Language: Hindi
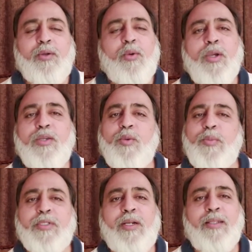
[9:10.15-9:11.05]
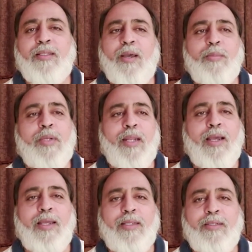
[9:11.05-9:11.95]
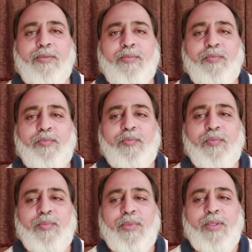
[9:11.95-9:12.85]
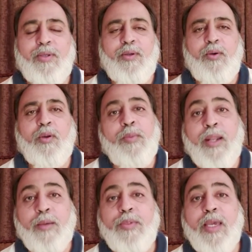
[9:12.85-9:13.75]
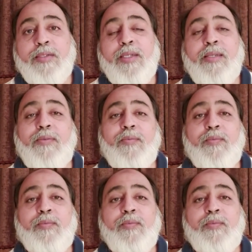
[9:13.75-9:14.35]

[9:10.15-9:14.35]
कोई जो बिछड़ा था अब मिला है और मिला भी ऐसे